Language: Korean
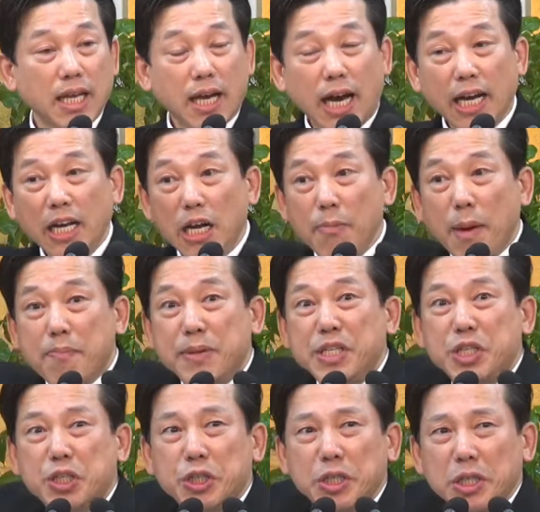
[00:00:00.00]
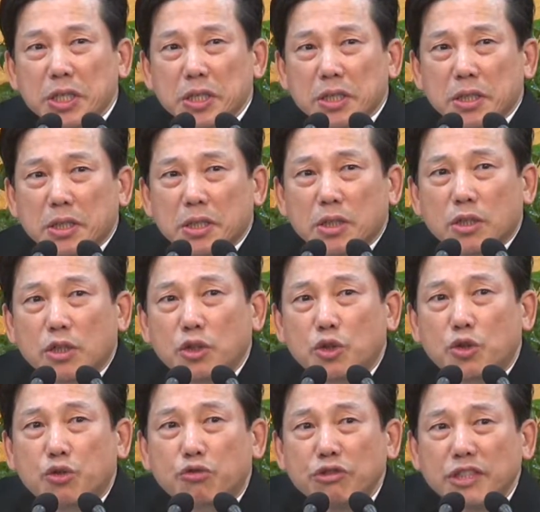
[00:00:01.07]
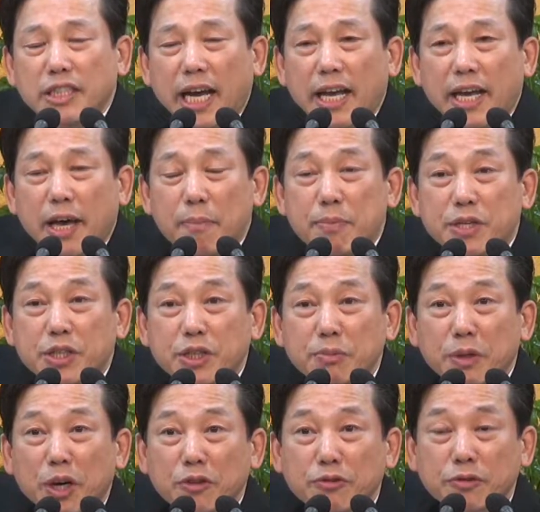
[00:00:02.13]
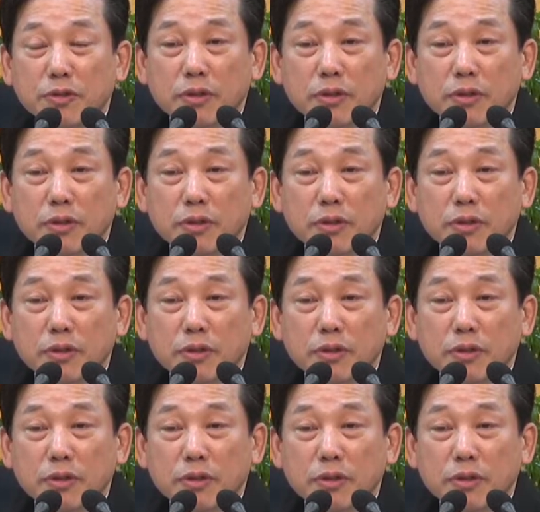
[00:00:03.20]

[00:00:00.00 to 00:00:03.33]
하나님의 빛이 그 죽은 자에게 비치면